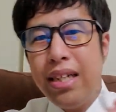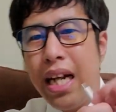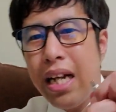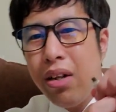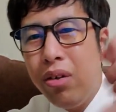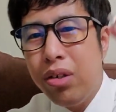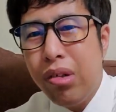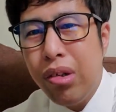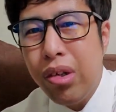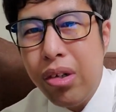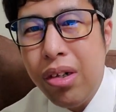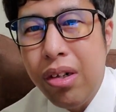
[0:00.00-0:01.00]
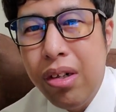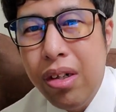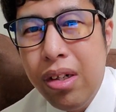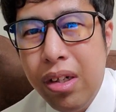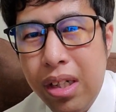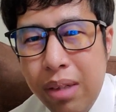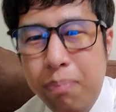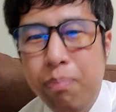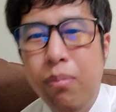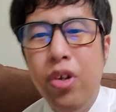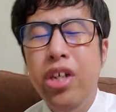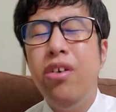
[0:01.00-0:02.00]
るじゃない。こういうコード。う
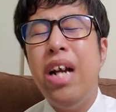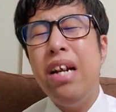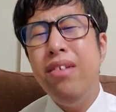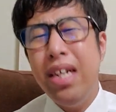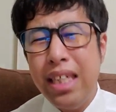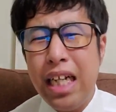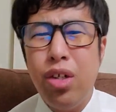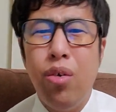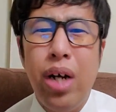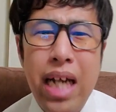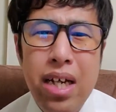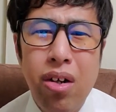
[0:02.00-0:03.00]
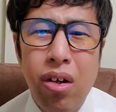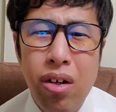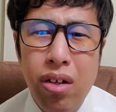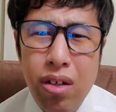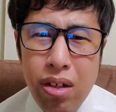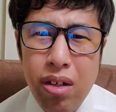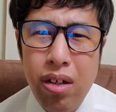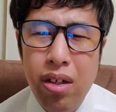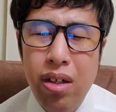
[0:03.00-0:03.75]
ん。もういろいろあるのはじゃあしょうがないよ。うん。